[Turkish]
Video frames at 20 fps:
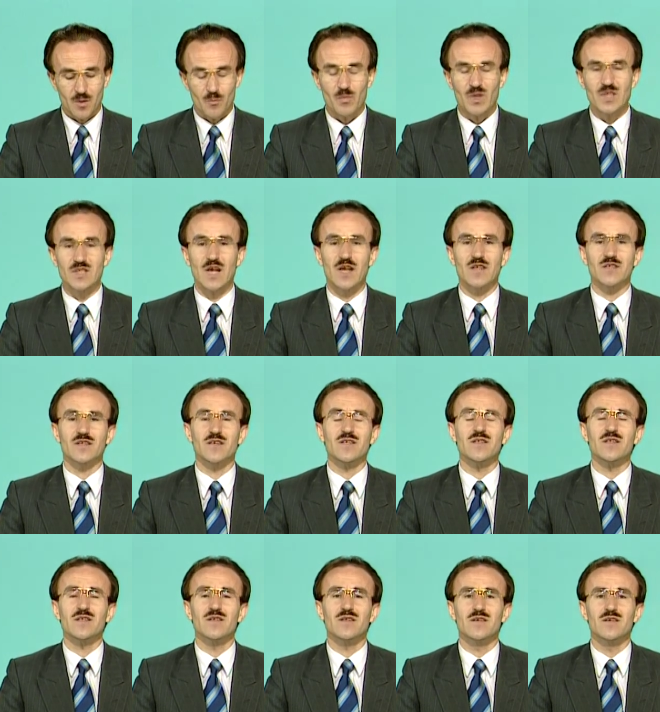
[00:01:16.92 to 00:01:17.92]
Bizans'ın
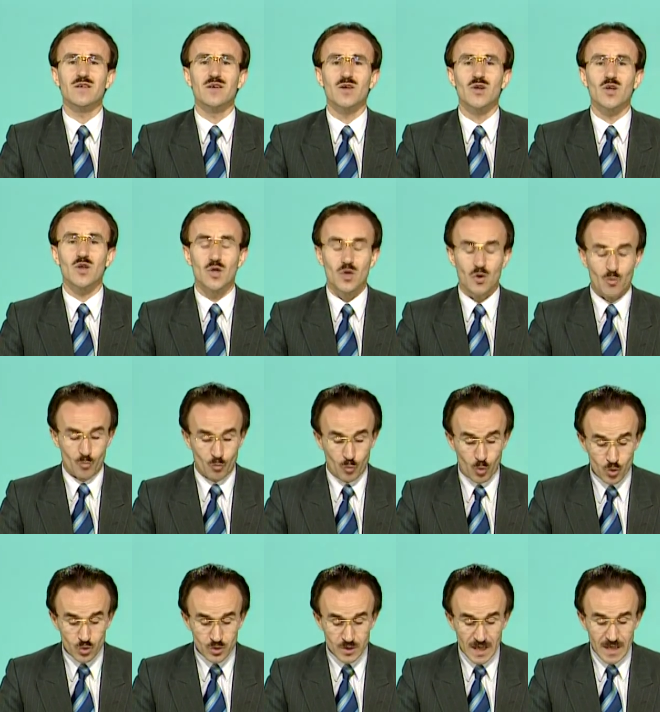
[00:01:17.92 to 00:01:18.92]

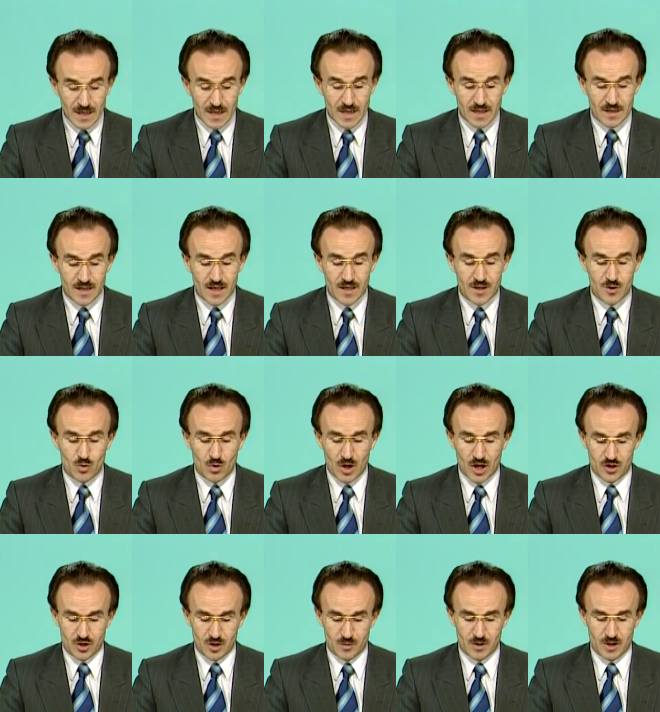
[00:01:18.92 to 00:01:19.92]
Bursa ile deniz
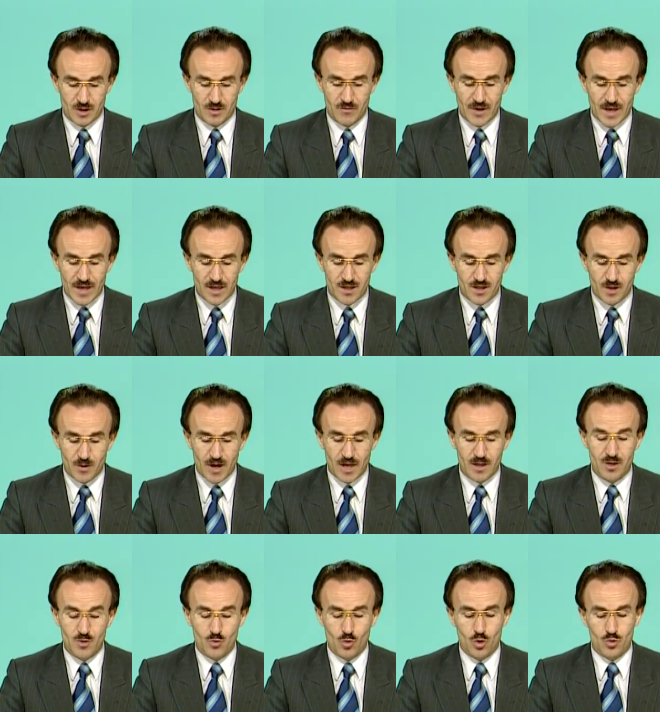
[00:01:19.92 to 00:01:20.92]
ulaşımı ve
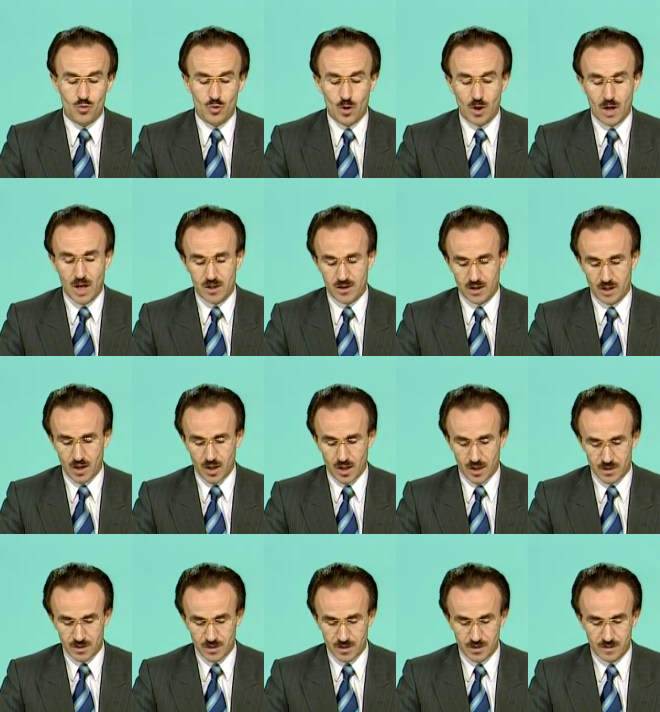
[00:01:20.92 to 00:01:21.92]
irtibatı kontrol altına
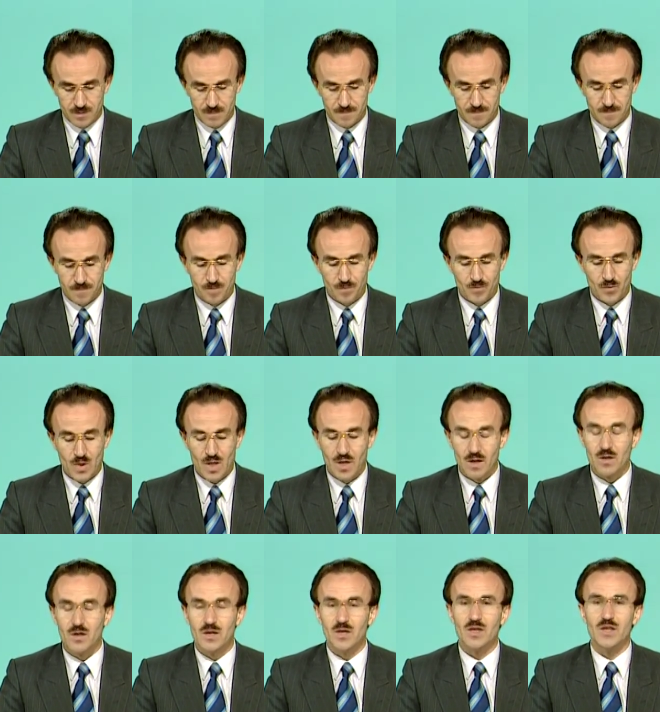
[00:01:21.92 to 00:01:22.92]
alındı.
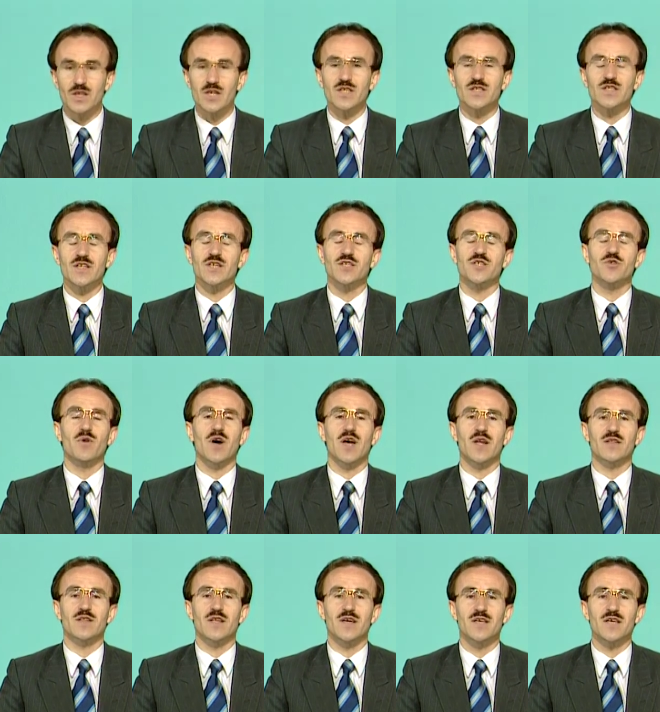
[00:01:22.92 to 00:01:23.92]
İznik
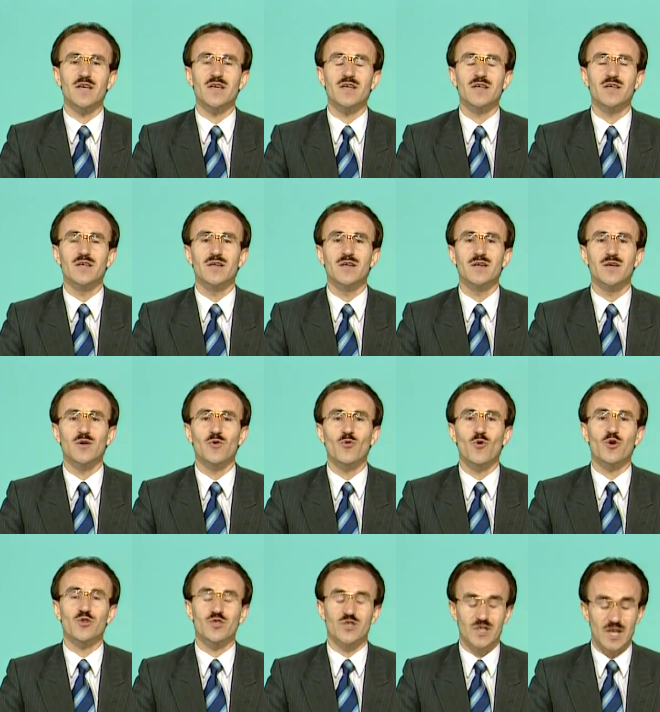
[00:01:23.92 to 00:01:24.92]
civarındaki
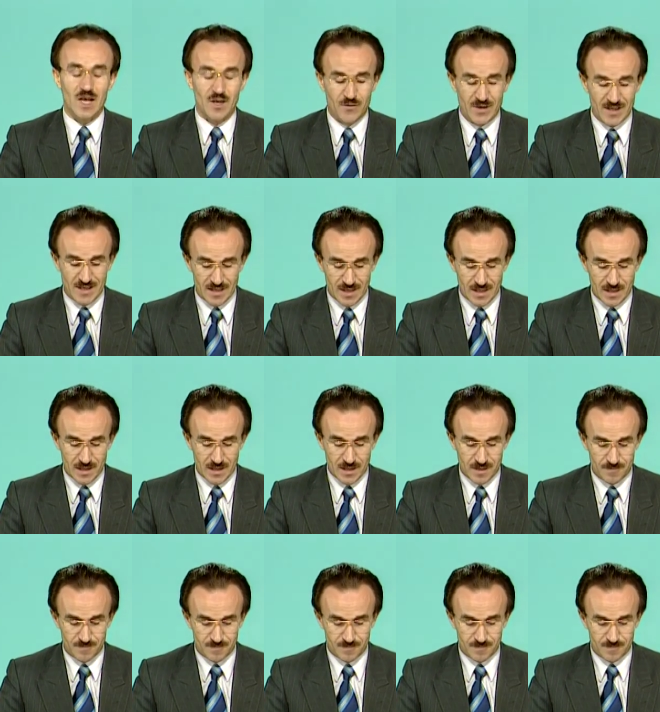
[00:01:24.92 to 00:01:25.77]
Koçhisar fethedildi.